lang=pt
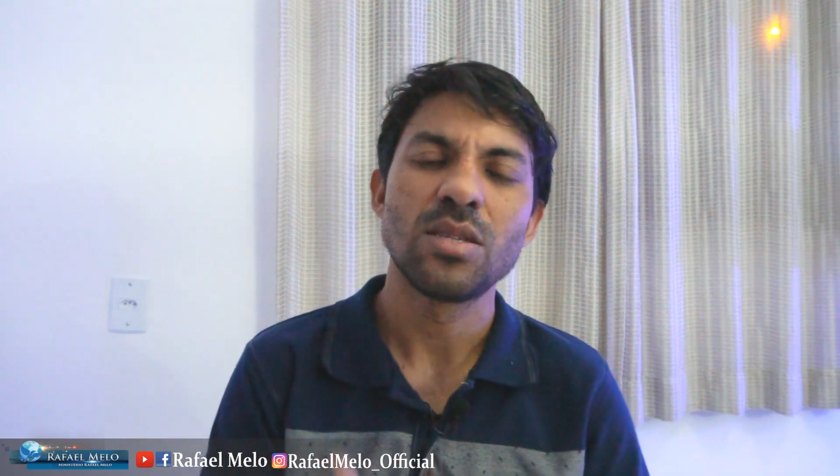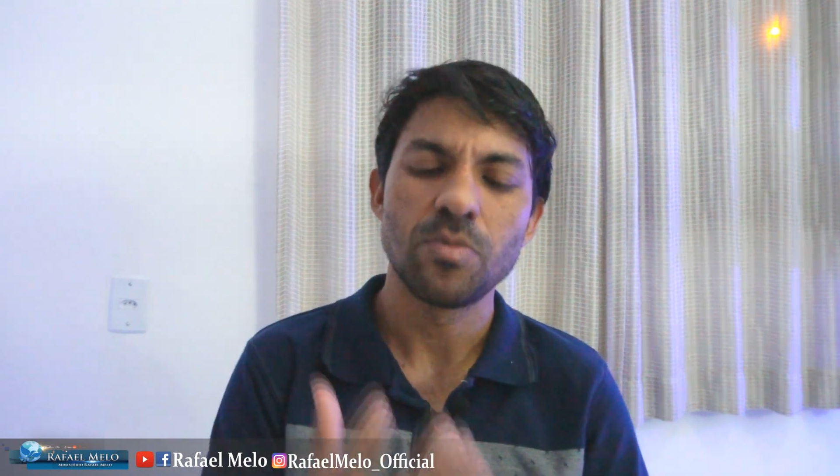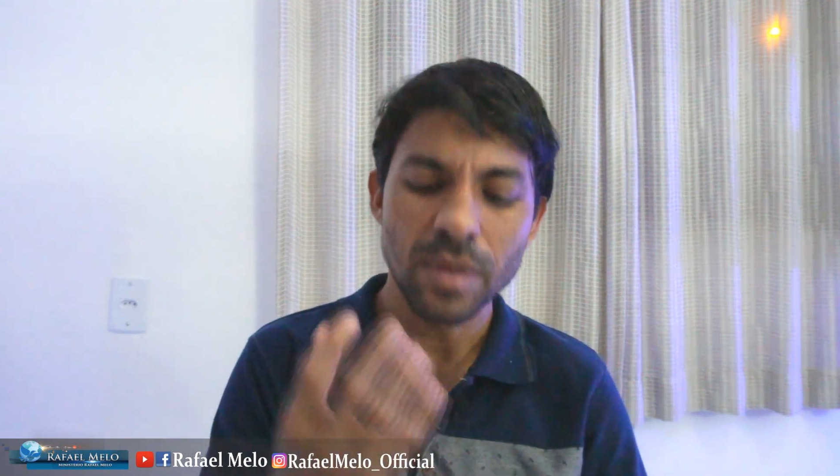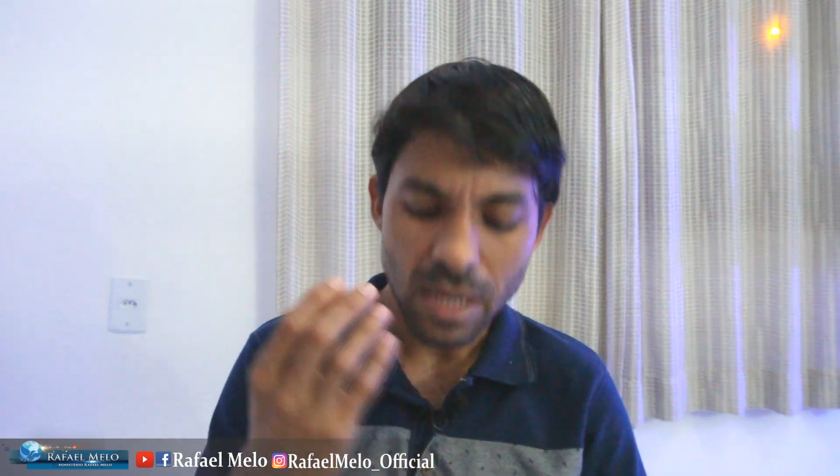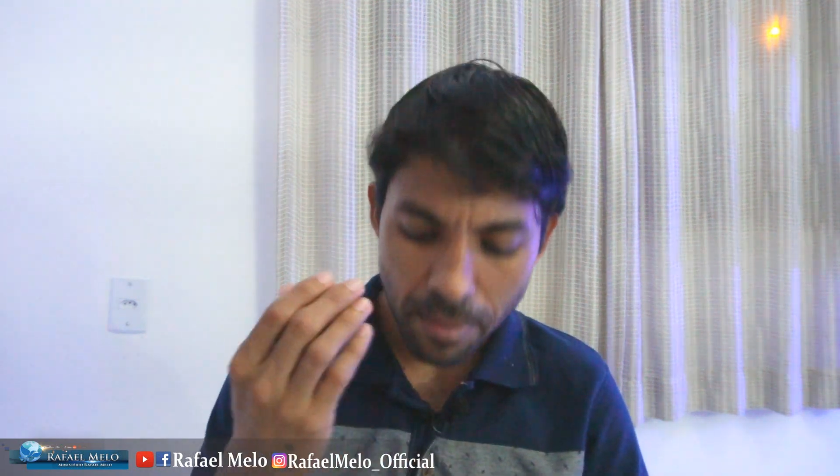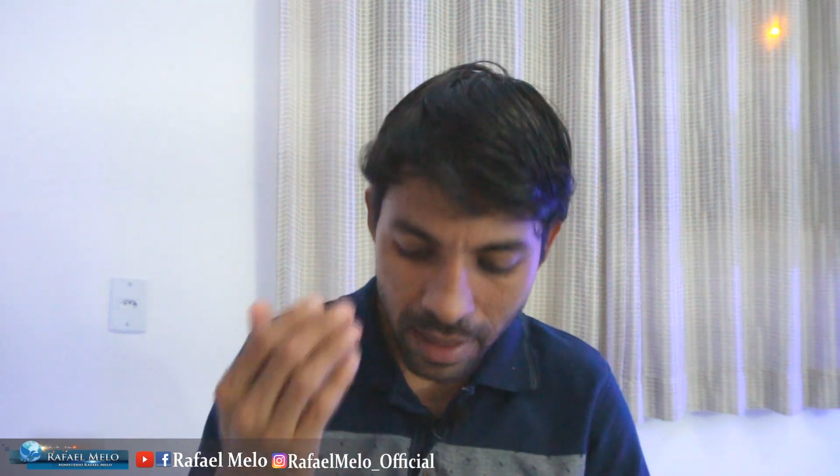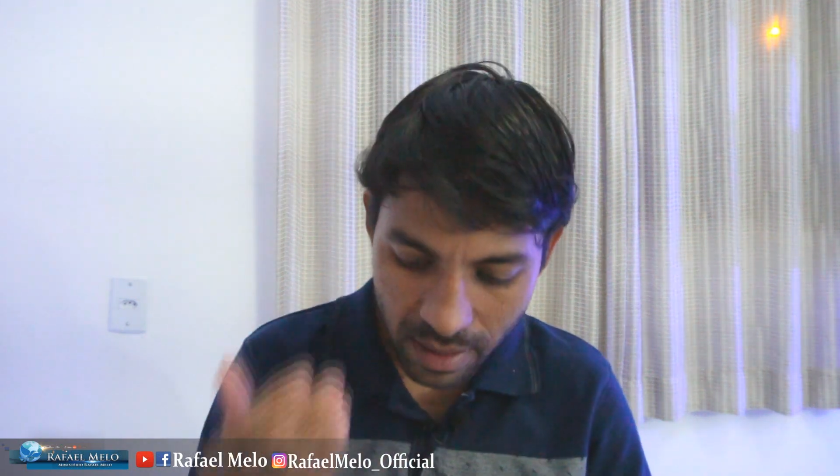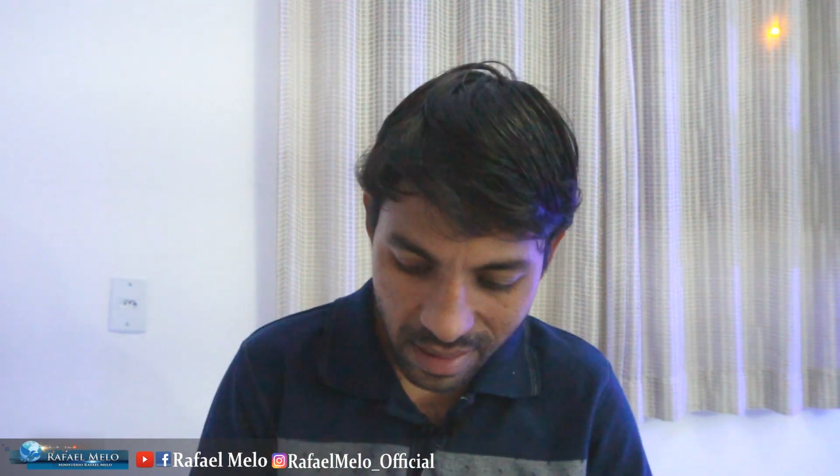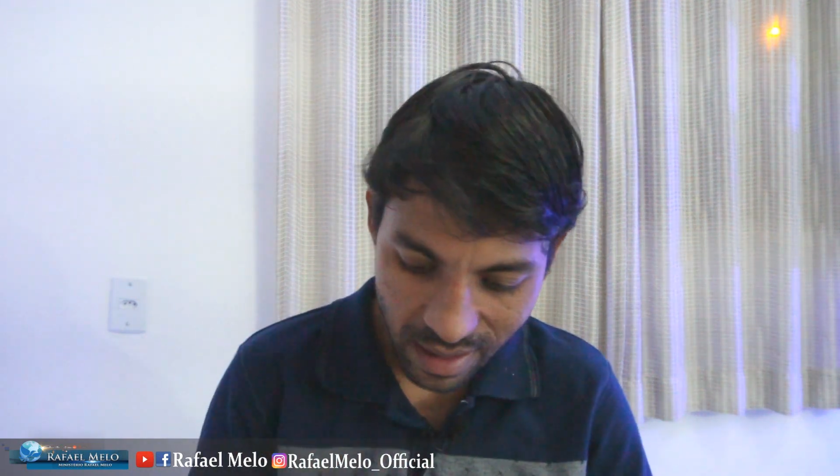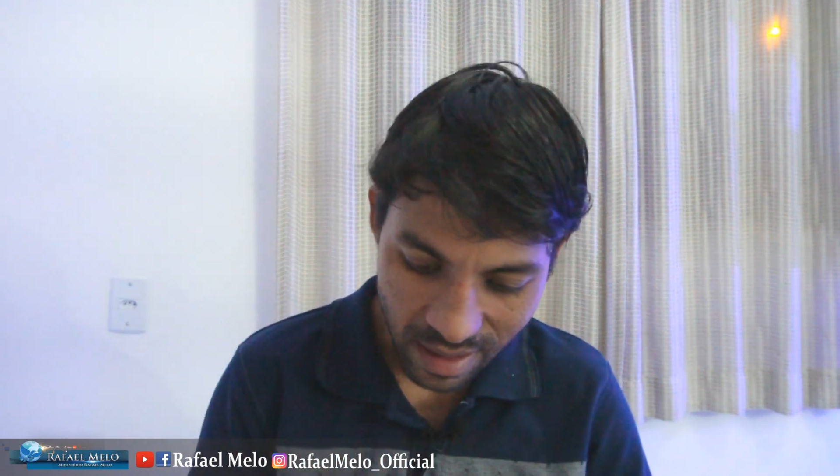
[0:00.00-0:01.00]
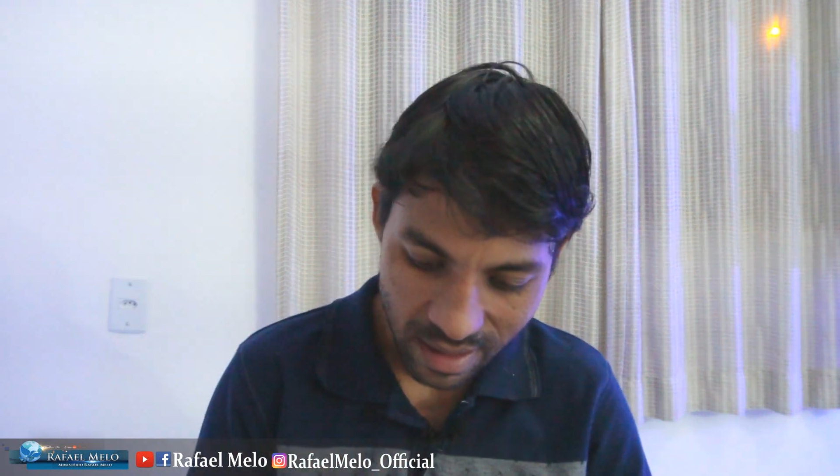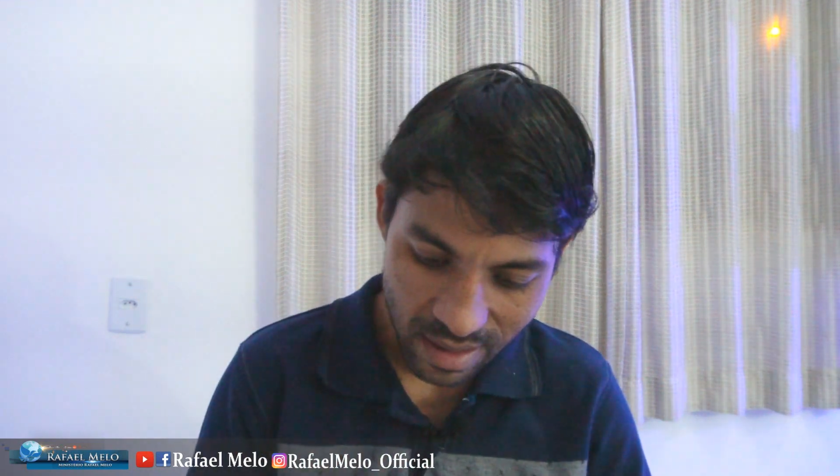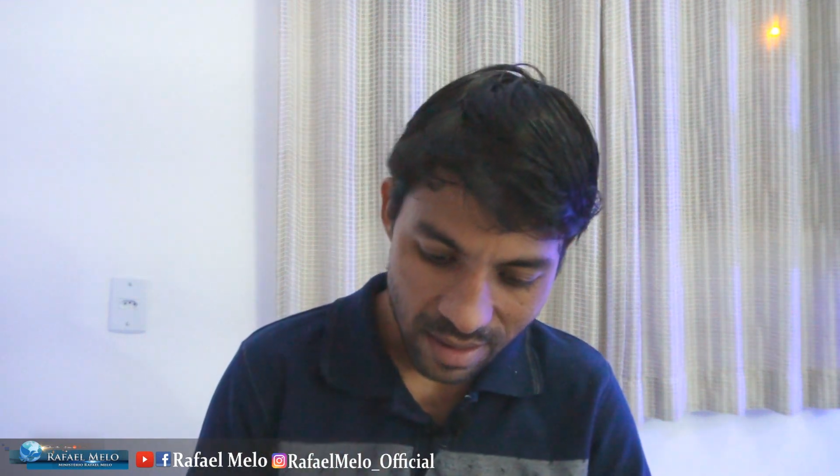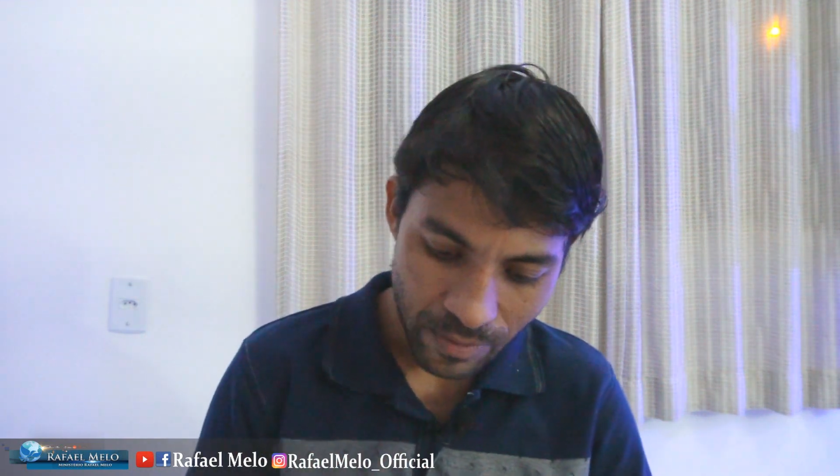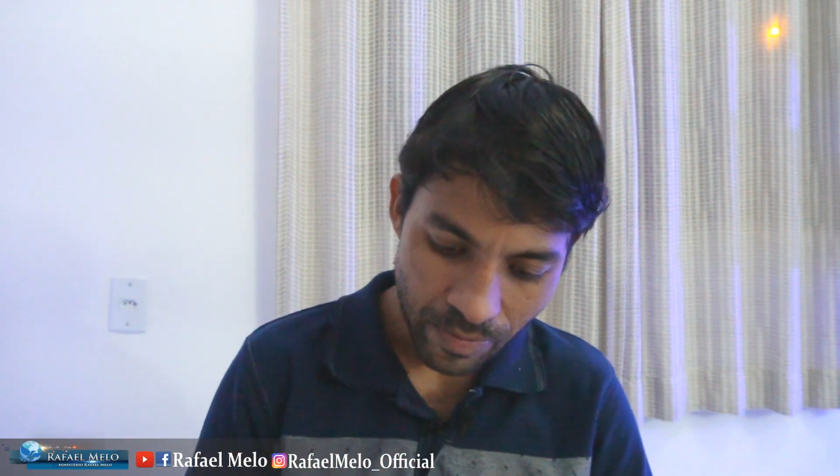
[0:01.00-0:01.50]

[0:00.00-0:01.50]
experimentar